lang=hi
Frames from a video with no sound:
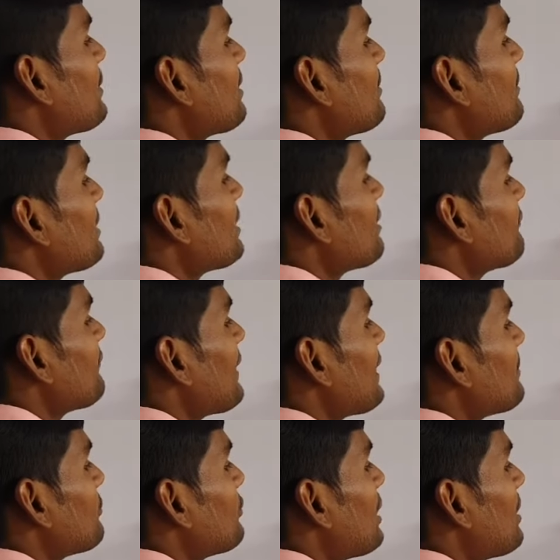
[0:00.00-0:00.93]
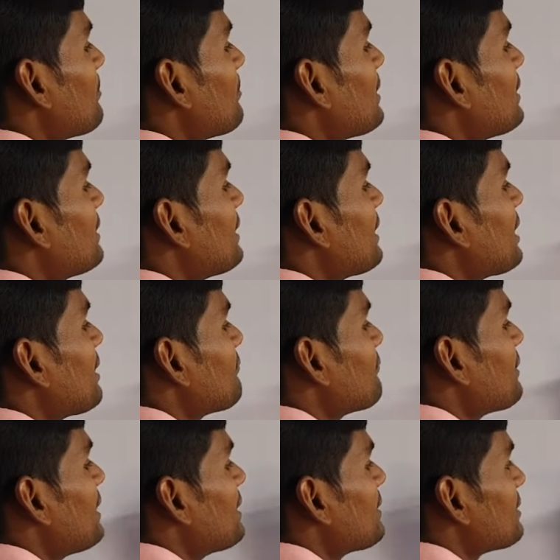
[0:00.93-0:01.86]
पर हमारा फार्मूला बन गया
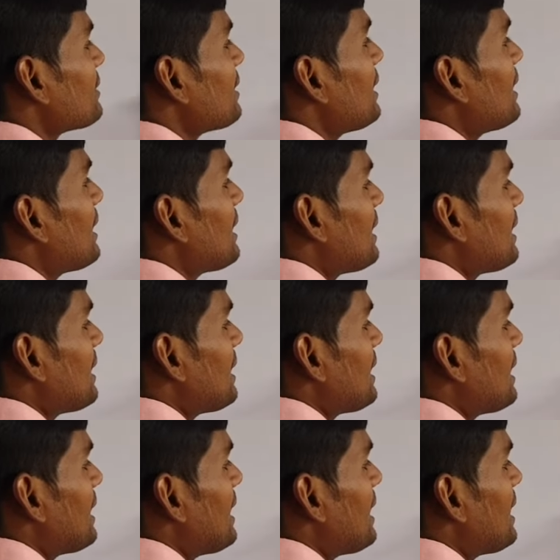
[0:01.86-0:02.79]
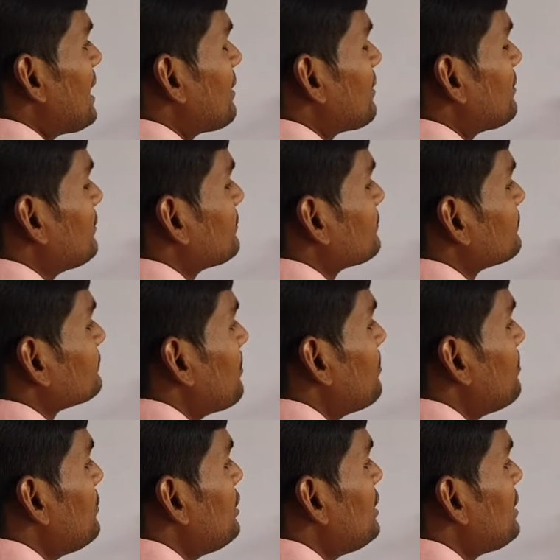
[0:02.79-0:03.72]
फ्रेंड्स एक
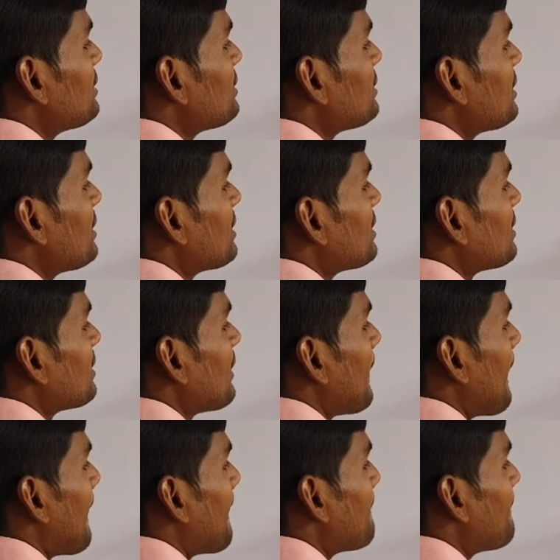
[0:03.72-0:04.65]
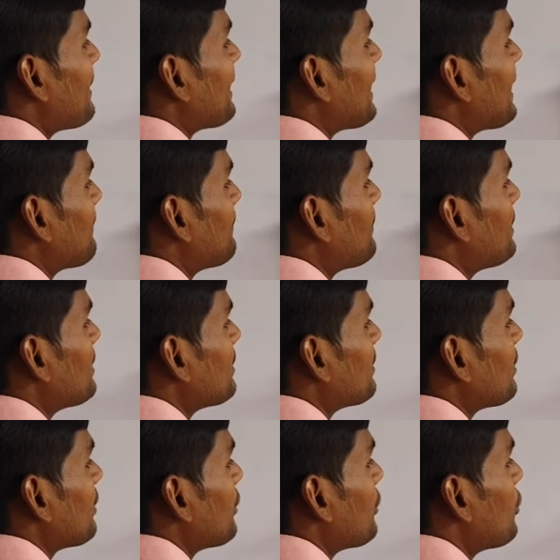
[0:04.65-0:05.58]
मीटर बराबर
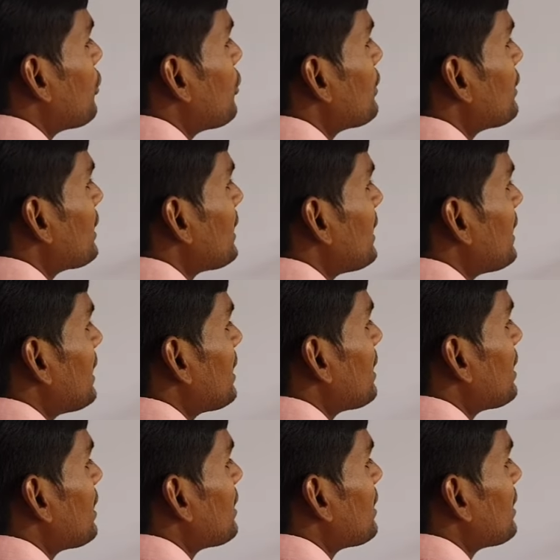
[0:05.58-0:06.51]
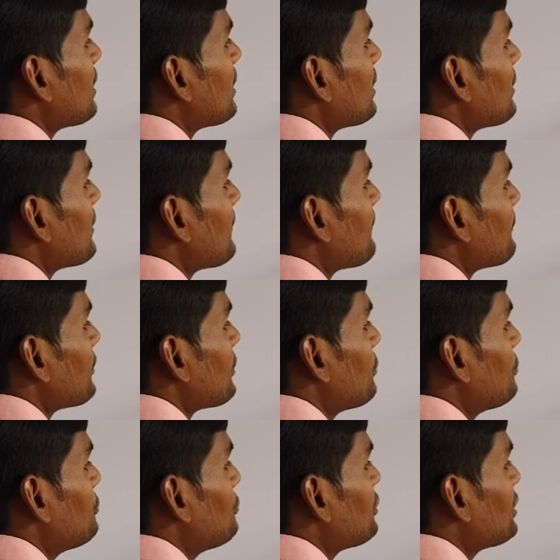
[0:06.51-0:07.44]
होंगे
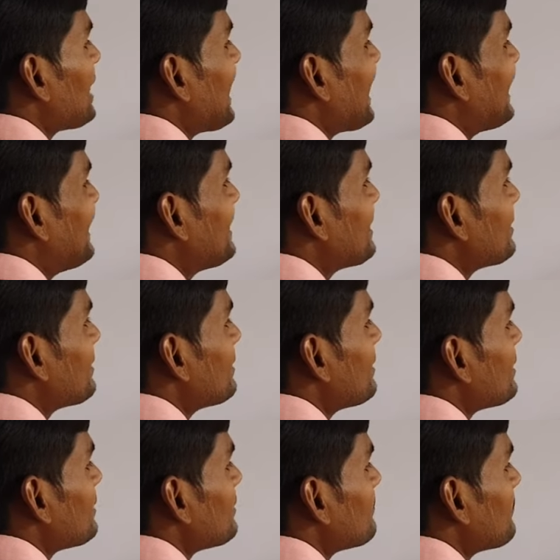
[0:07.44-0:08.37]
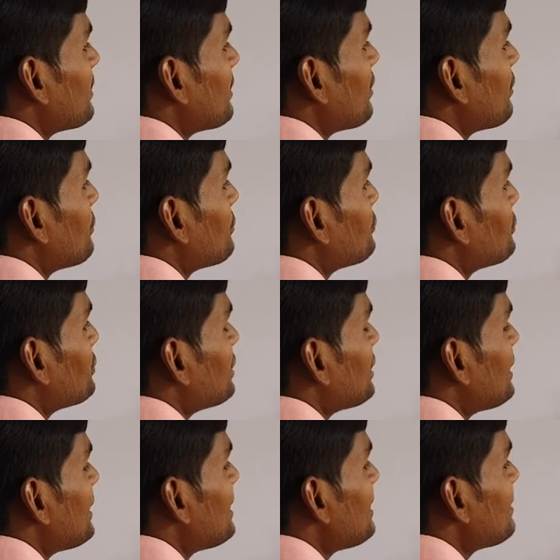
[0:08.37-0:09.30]
उनतालीस दशमलव
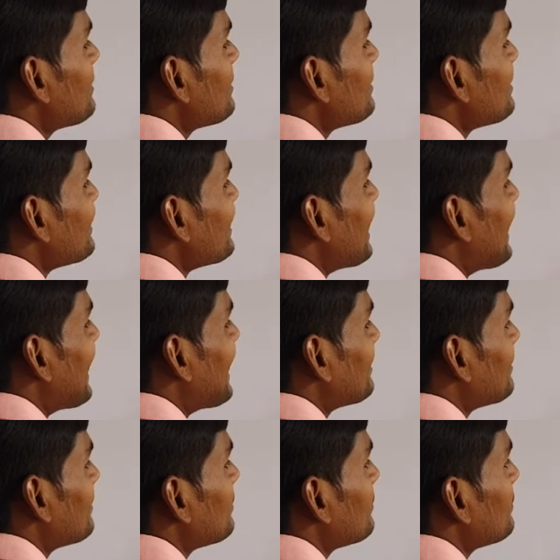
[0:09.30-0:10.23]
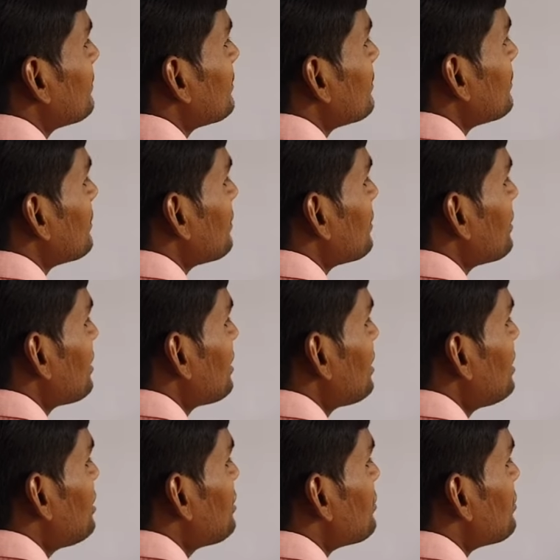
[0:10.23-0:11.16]
तीन सात
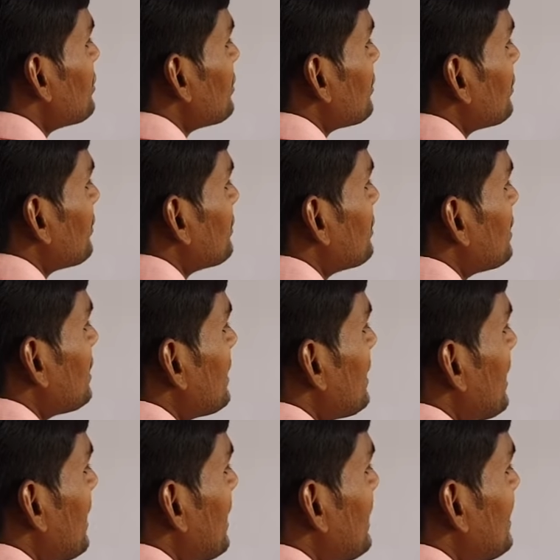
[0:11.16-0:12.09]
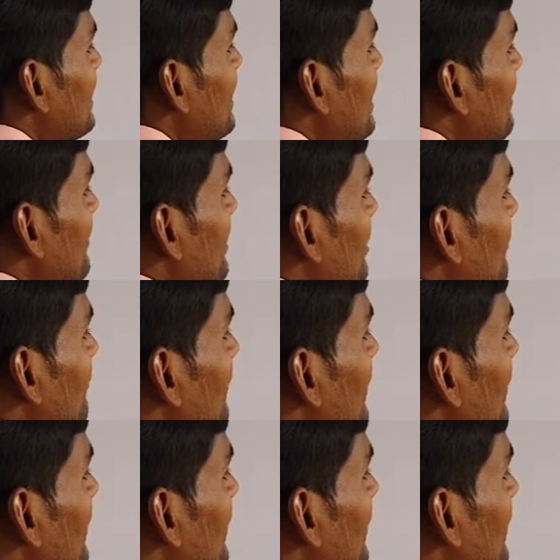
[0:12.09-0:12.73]
इंच ठीक है ये हमारा